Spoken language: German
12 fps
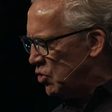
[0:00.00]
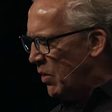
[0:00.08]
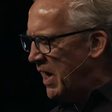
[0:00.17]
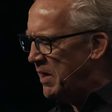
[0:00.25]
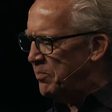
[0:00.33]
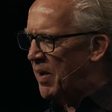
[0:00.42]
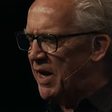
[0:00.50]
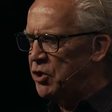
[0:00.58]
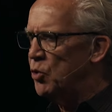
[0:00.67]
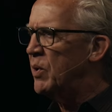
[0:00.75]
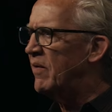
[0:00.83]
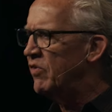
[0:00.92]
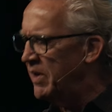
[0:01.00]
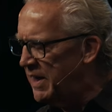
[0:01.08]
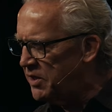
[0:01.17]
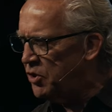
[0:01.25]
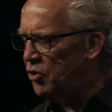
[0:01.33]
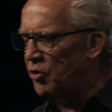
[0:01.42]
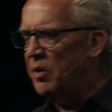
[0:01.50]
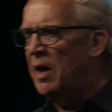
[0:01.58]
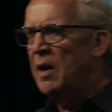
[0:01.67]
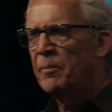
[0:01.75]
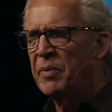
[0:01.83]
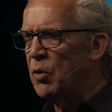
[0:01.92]
etwas zu essen. Handelt,
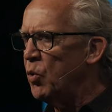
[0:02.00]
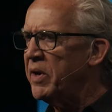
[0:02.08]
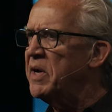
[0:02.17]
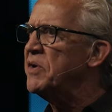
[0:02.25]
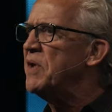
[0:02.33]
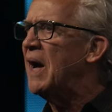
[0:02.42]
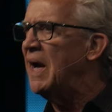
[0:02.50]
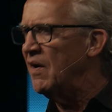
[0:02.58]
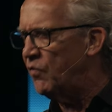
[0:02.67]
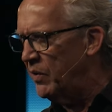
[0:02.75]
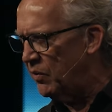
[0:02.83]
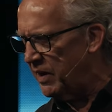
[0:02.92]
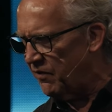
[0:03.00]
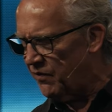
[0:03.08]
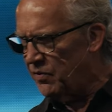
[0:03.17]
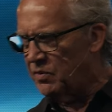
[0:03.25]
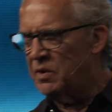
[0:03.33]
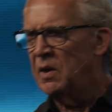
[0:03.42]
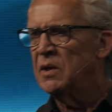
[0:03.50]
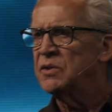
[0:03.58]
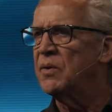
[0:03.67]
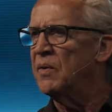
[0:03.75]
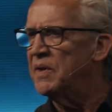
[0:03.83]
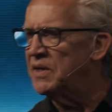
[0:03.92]
kauft, tut, was auch immer ihr tun müsst, weil wir
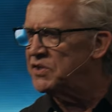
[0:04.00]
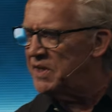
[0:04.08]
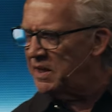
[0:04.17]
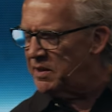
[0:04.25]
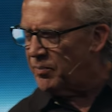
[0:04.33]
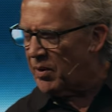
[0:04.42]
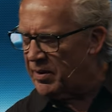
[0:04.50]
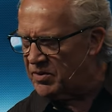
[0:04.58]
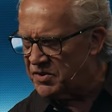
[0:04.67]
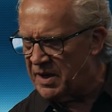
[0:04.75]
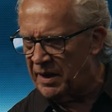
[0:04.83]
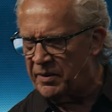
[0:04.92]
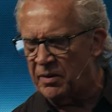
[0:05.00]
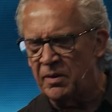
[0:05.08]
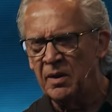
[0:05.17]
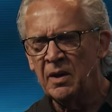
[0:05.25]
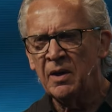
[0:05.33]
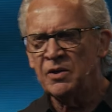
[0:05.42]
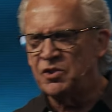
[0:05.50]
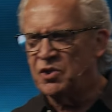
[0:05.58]
sterben werden, wenn wir keine Nahrung bekommen.